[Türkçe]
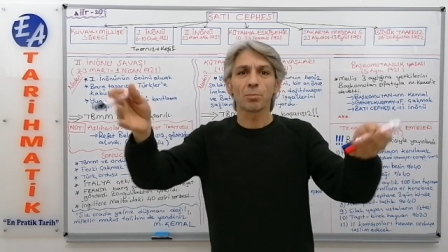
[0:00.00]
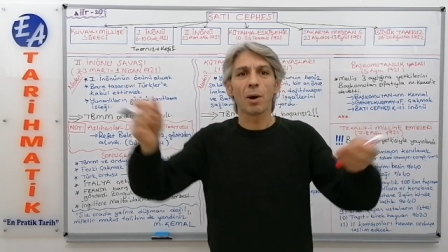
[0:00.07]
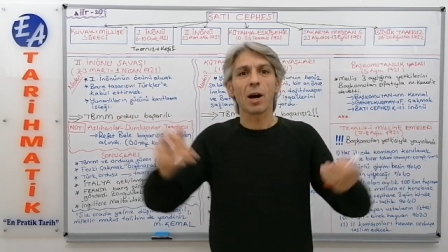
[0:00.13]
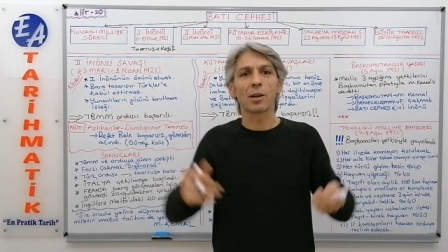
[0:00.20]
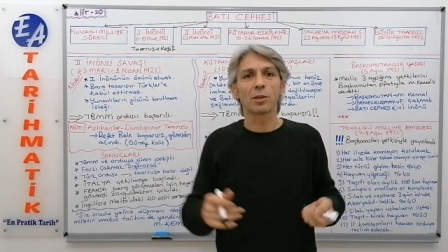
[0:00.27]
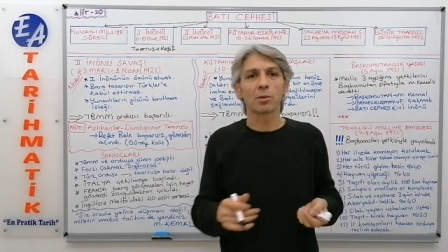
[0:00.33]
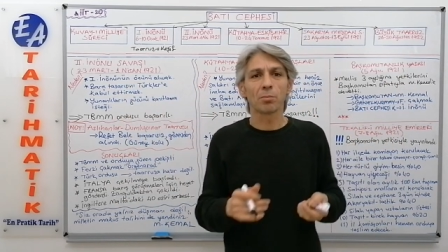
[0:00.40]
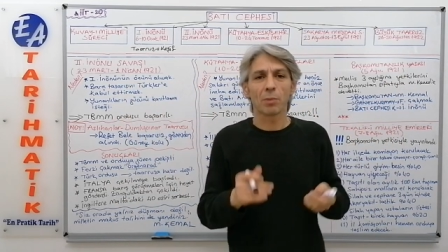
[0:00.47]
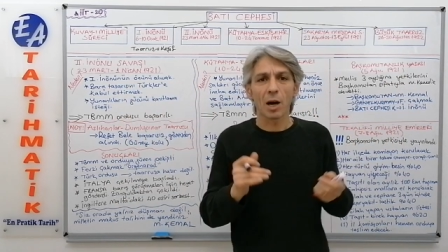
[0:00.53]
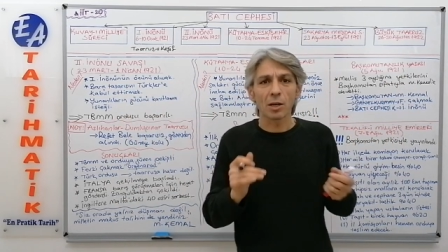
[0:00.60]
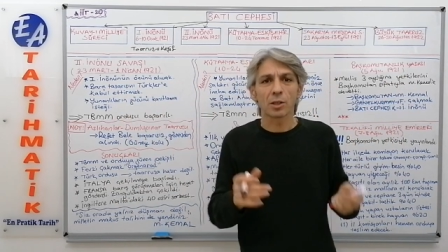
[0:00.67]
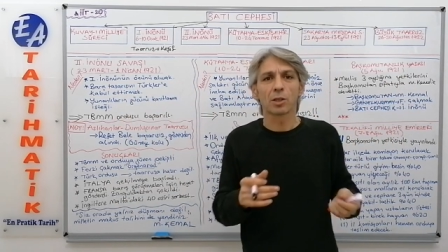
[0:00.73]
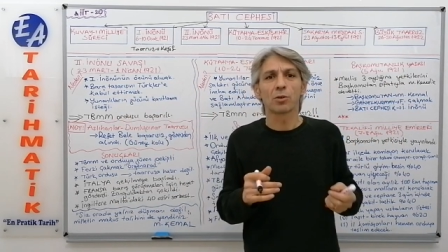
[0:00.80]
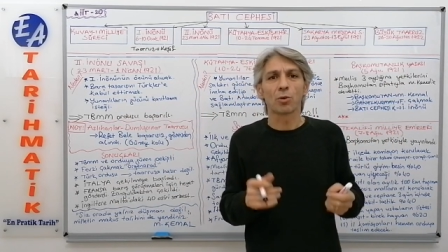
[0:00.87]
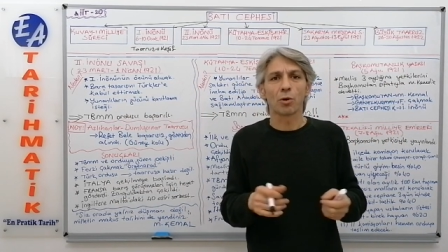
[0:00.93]
Bardık,
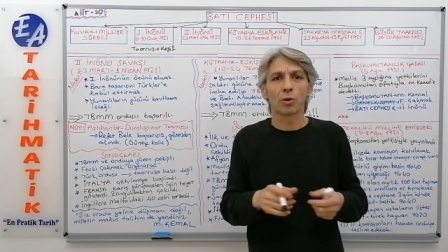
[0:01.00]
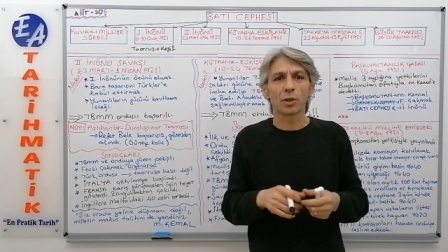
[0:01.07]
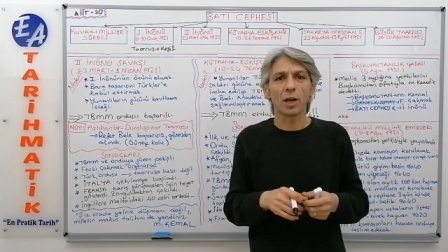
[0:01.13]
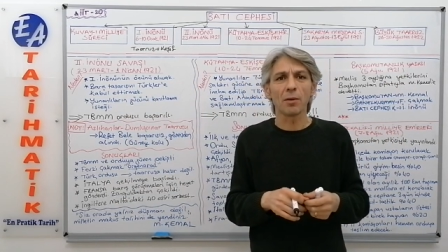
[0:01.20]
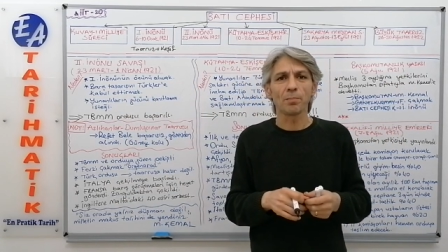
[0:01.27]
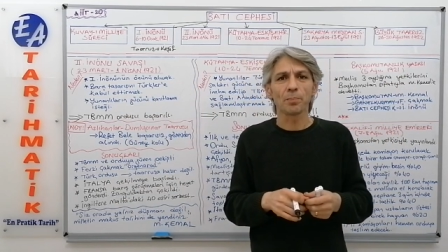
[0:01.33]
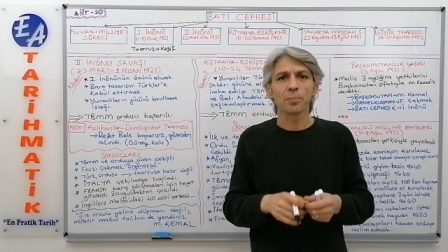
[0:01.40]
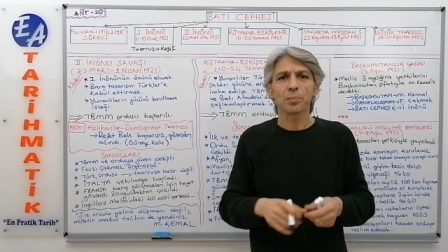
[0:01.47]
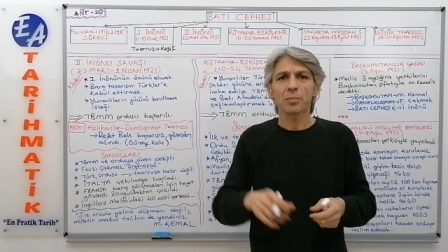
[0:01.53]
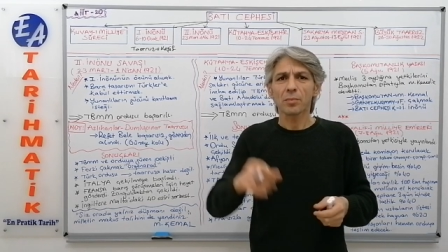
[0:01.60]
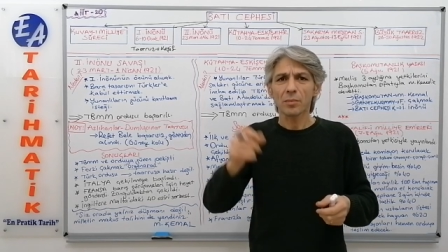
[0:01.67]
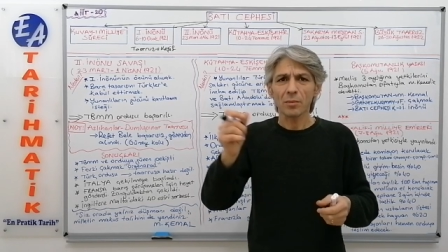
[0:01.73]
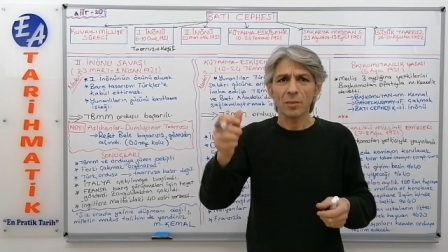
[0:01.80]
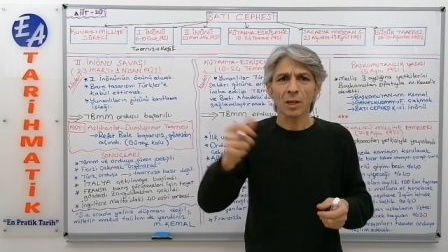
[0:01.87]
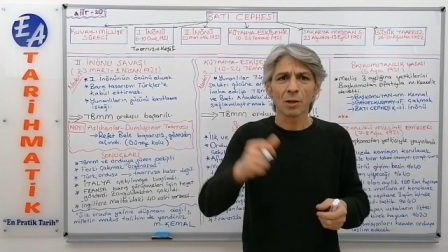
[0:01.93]
baktık orada
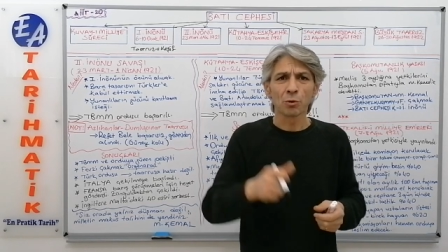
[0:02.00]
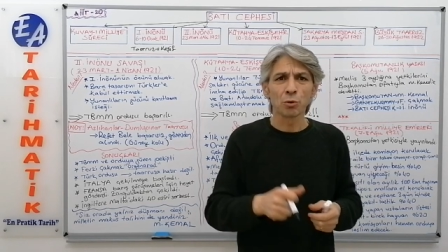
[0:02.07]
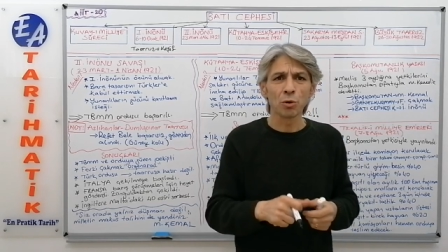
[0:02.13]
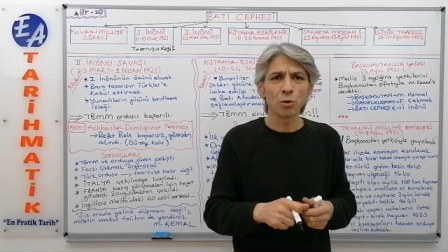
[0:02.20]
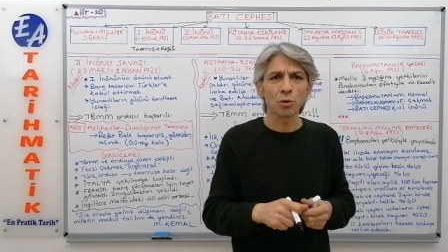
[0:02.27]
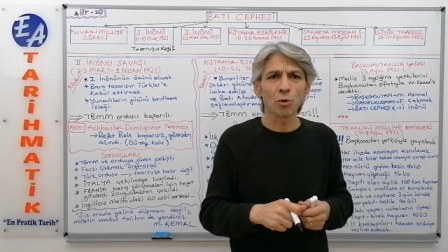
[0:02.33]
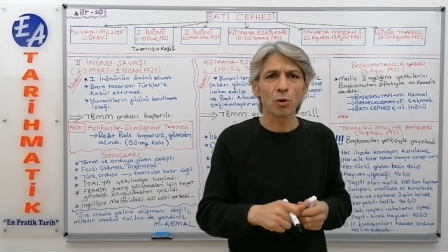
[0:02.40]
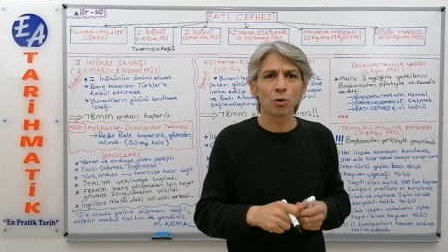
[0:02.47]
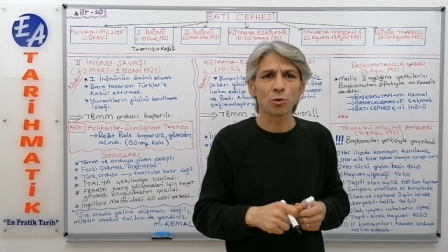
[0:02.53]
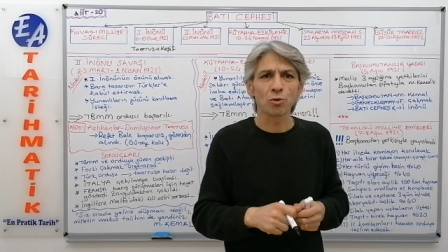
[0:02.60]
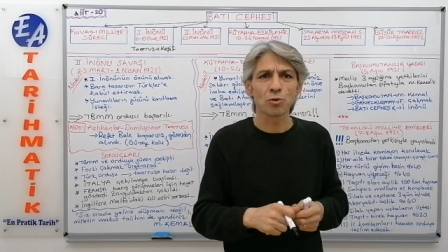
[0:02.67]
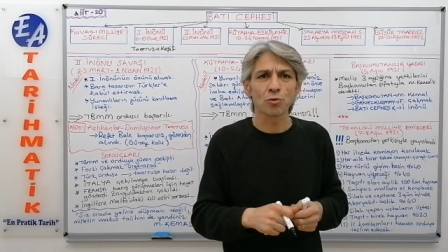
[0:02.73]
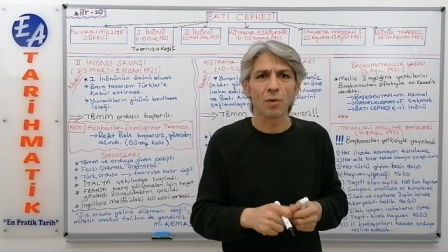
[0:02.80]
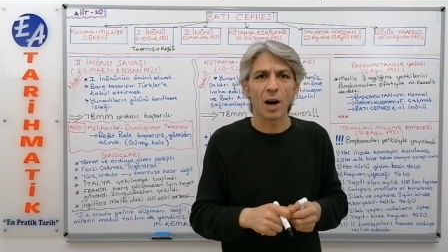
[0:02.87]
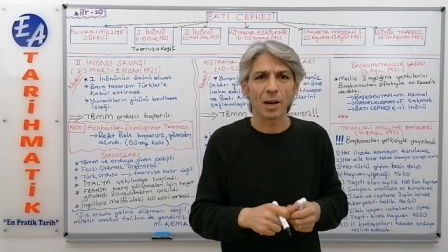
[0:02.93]
Türk
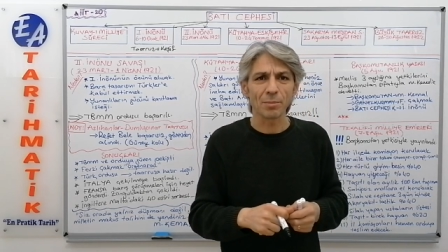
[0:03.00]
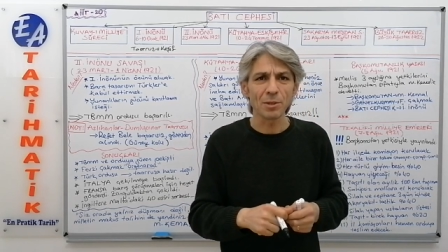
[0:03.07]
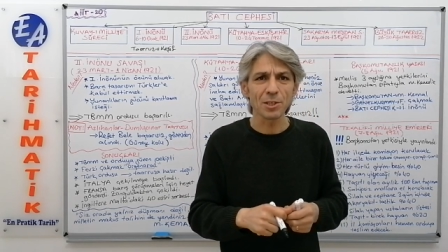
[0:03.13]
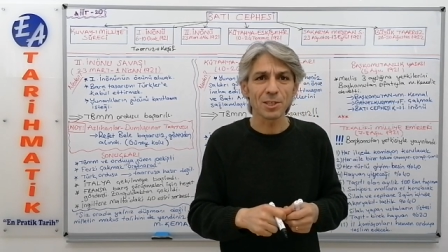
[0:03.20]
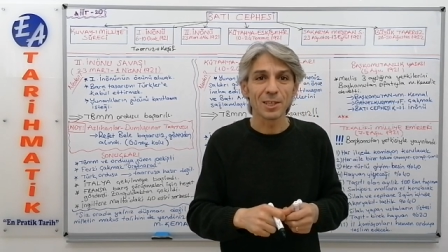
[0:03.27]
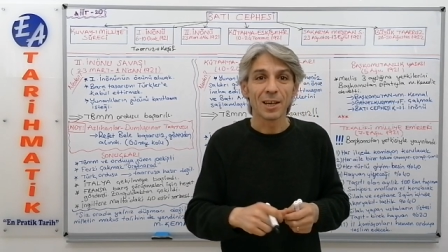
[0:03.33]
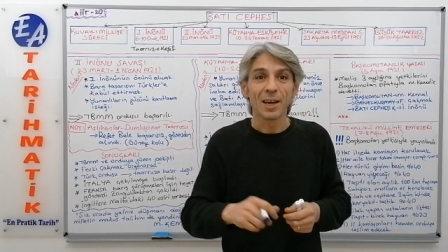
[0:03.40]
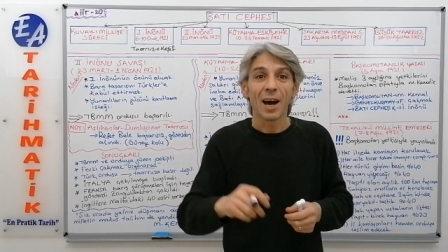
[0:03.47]
ordusu varmış.